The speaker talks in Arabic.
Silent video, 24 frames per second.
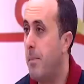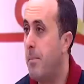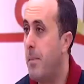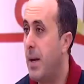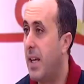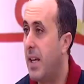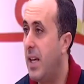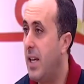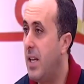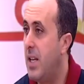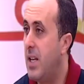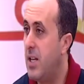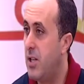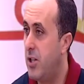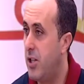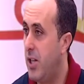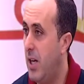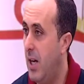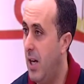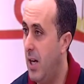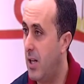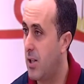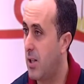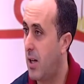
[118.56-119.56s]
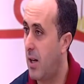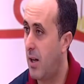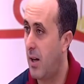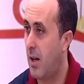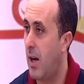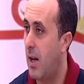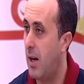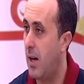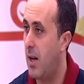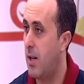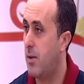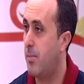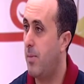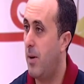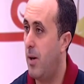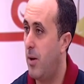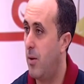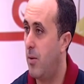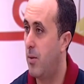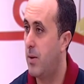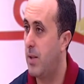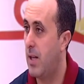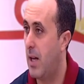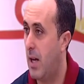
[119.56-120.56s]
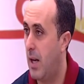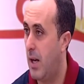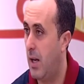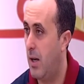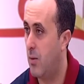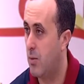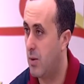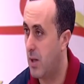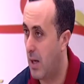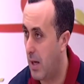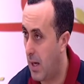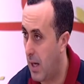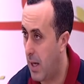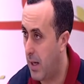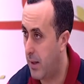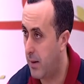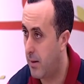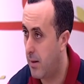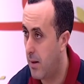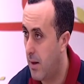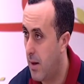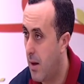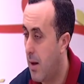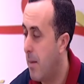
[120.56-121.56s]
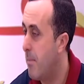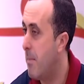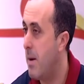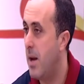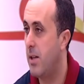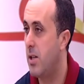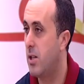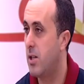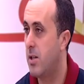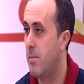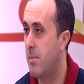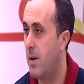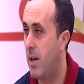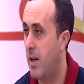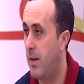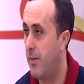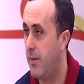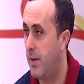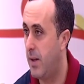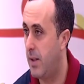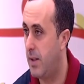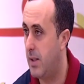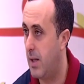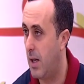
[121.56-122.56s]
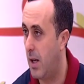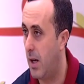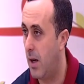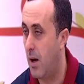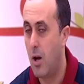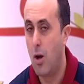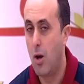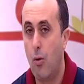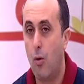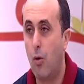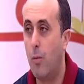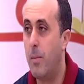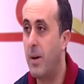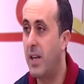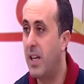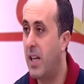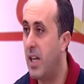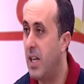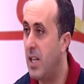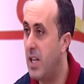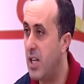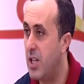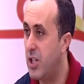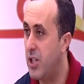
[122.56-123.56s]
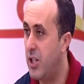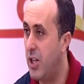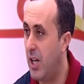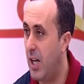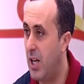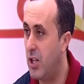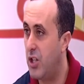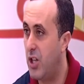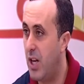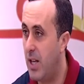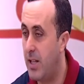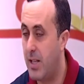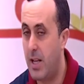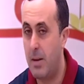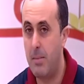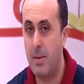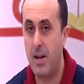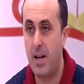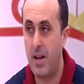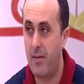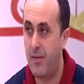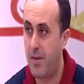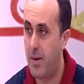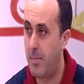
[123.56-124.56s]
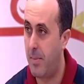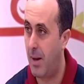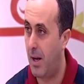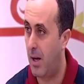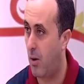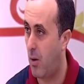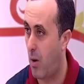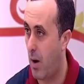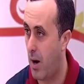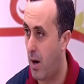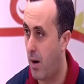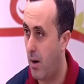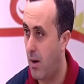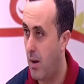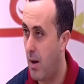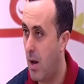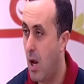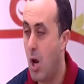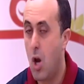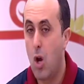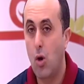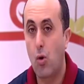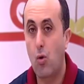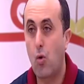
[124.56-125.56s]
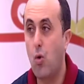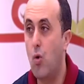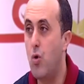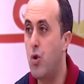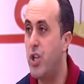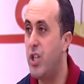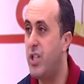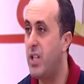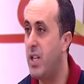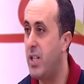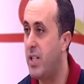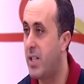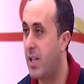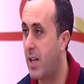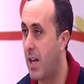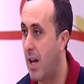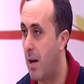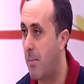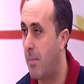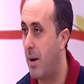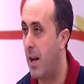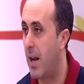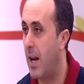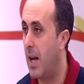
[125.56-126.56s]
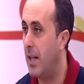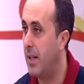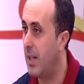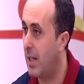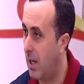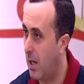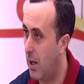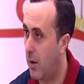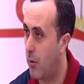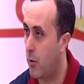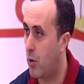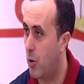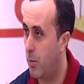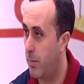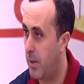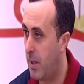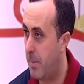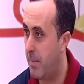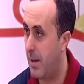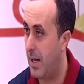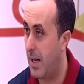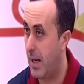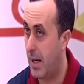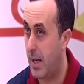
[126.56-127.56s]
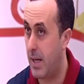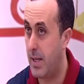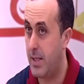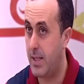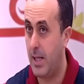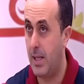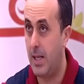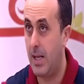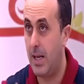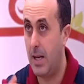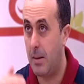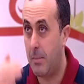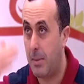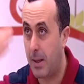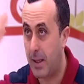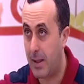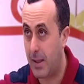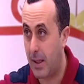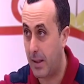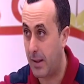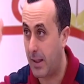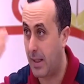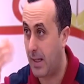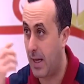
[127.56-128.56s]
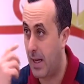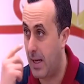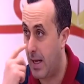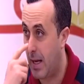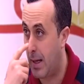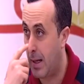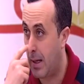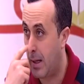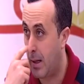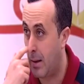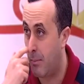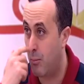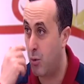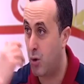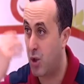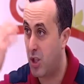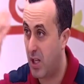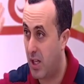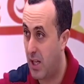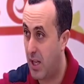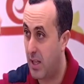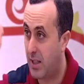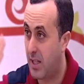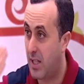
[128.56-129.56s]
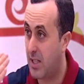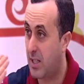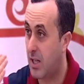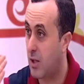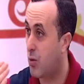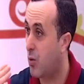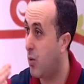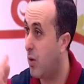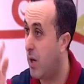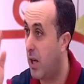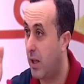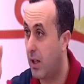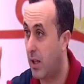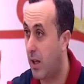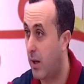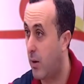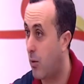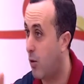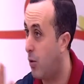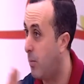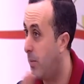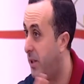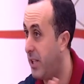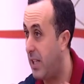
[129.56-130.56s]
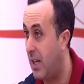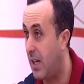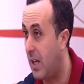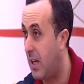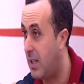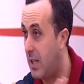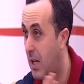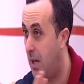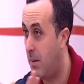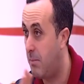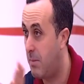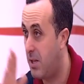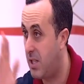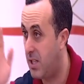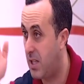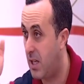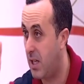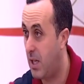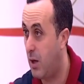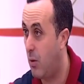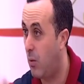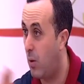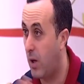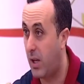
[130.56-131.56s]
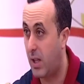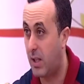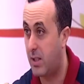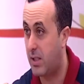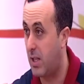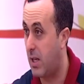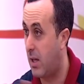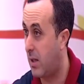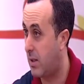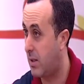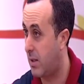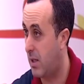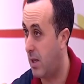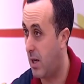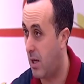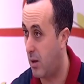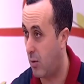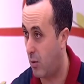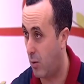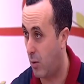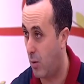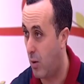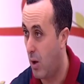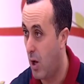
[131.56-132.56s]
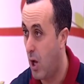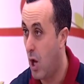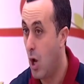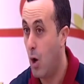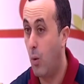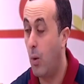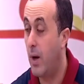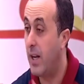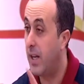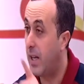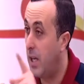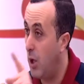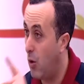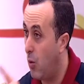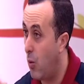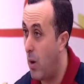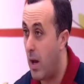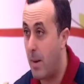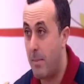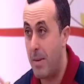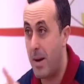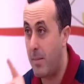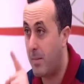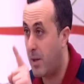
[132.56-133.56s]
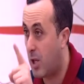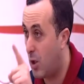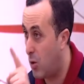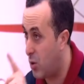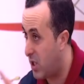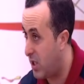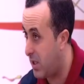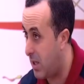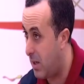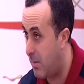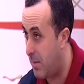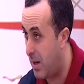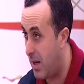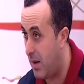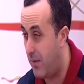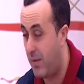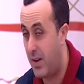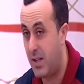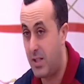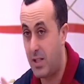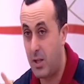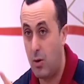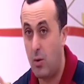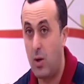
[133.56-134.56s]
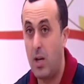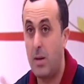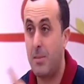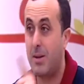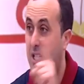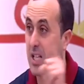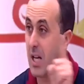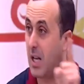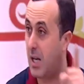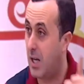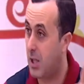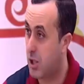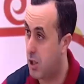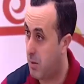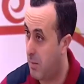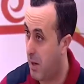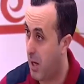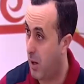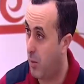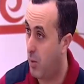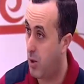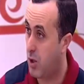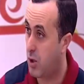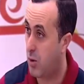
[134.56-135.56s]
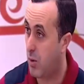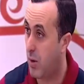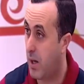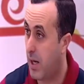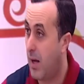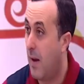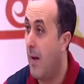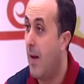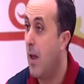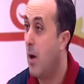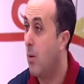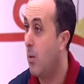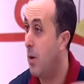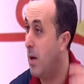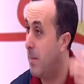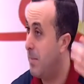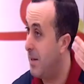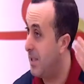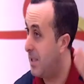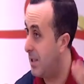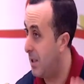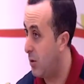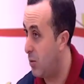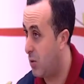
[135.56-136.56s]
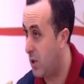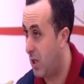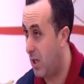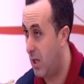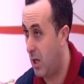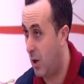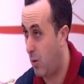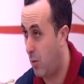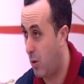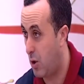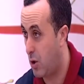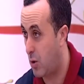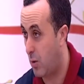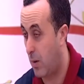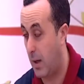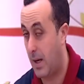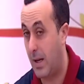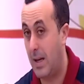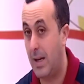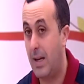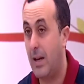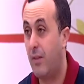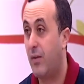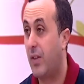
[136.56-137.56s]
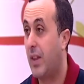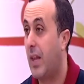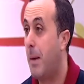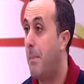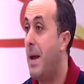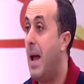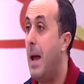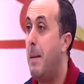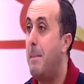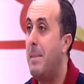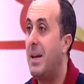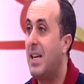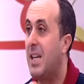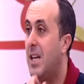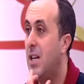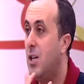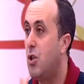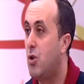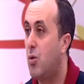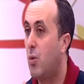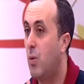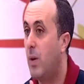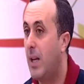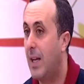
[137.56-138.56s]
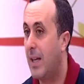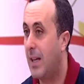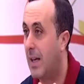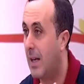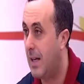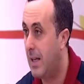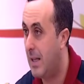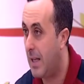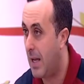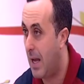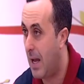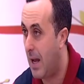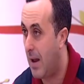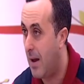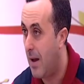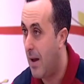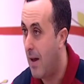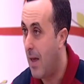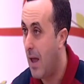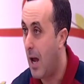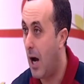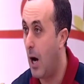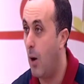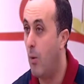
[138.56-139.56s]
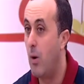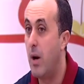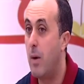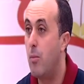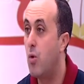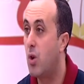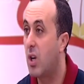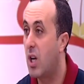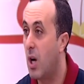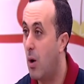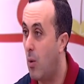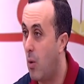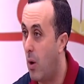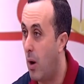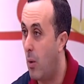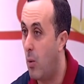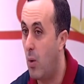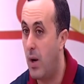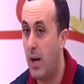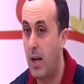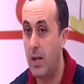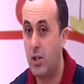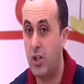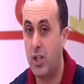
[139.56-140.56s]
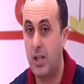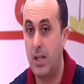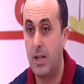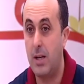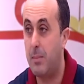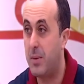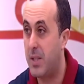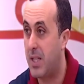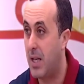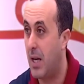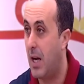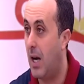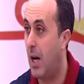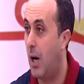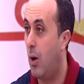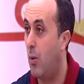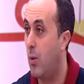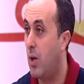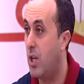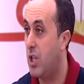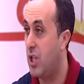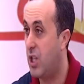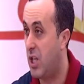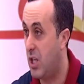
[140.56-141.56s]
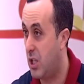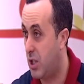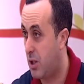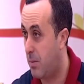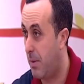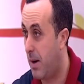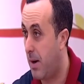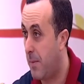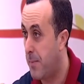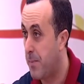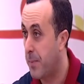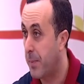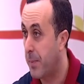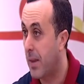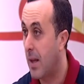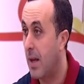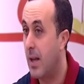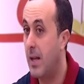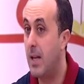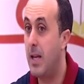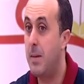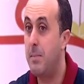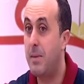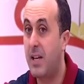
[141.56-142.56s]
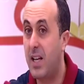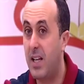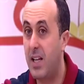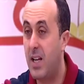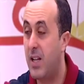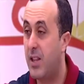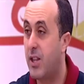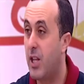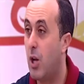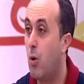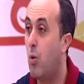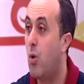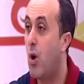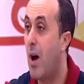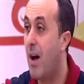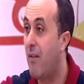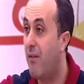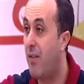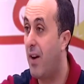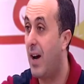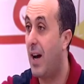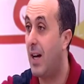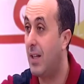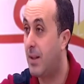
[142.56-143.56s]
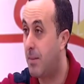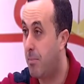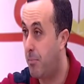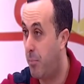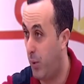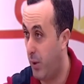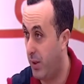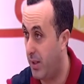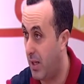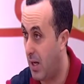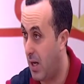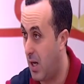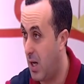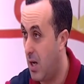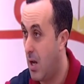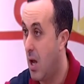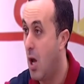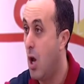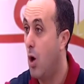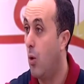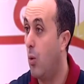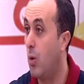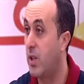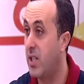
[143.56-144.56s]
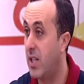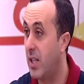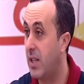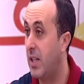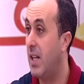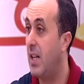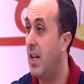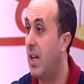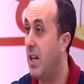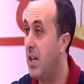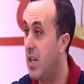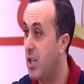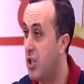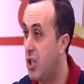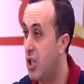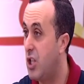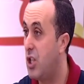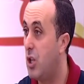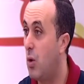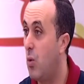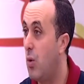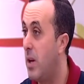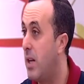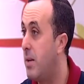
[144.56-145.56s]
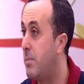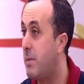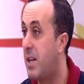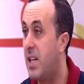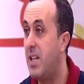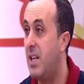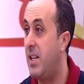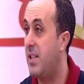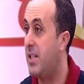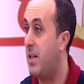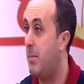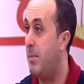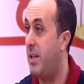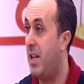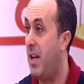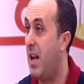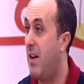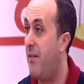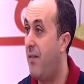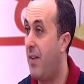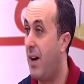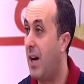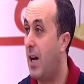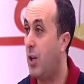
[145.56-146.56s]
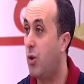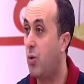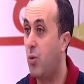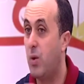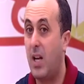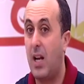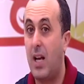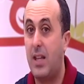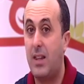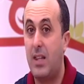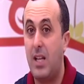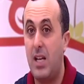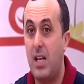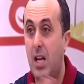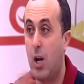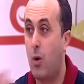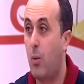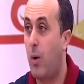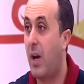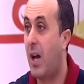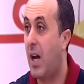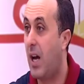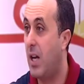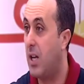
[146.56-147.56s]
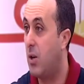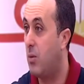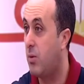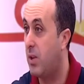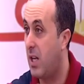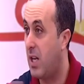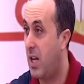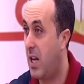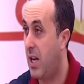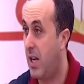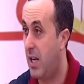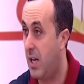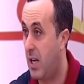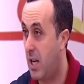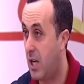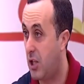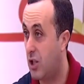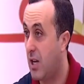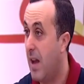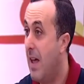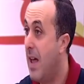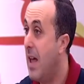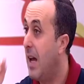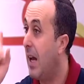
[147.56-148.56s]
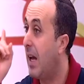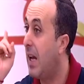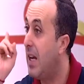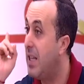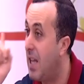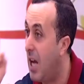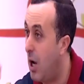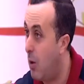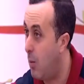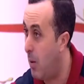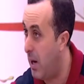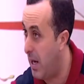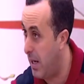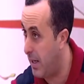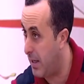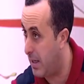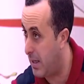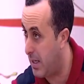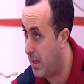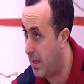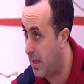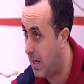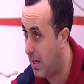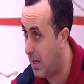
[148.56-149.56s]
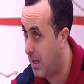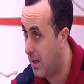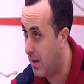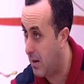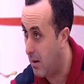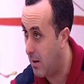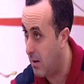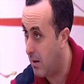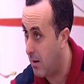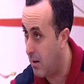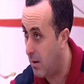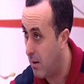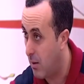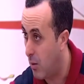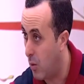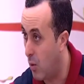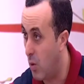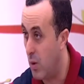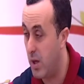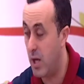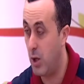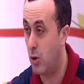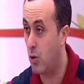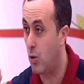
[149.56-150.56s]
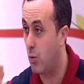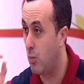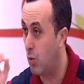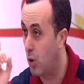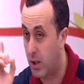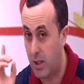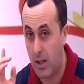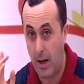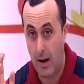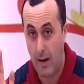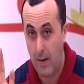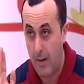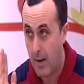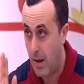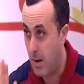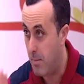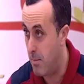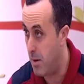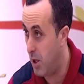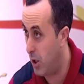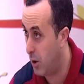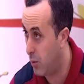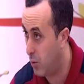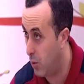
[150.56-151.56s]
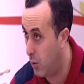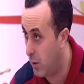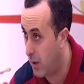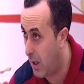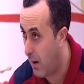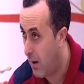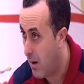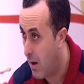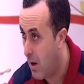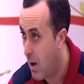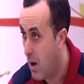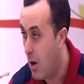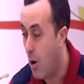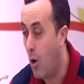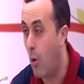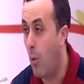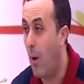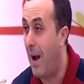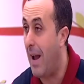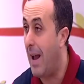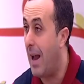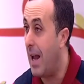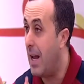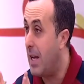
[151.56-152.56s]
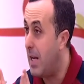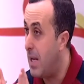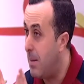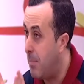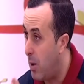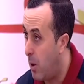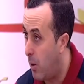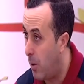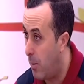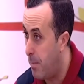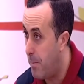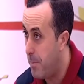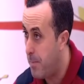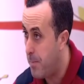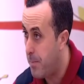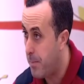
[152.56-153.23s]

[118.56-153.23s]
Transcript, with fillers: ما كايناش شي حاجه خلق الله سبحانه وتعالى على وجه الارض ما عندهاش المنافع ديالها وما كايناش شي حاجه عندها المنافع بحال الاخرى كل شيء تيتكامل راه هذاك الخرقوم دابا الا قريتي عليه الا بغيت نعطيك عليه انايا مجلدات غتقول لي هذا الخرقوم هذا غذاء مثالي هو الخط اللي خصنا ناكله ولكن هو ما يمكنلوش يدير المنافع ديالو الا ما تخلطش مع حوايج اخرين ولا ما تزادوش عليه حوايج اخرين يعني في الطبيعه ما كاينش هناك غذاء او لا مكو او لا شي نبته او لا شي عشبه اللي يمكننا نتناولها فقط بوحدها وتعطينا نتيجه ولا يمكن نعتمد عليها فقط وهي اللي غدير لي الوقايه ودير لي العلاج غذاء واحد اللي كاين واللي عنده مده محدوده هو حليب الام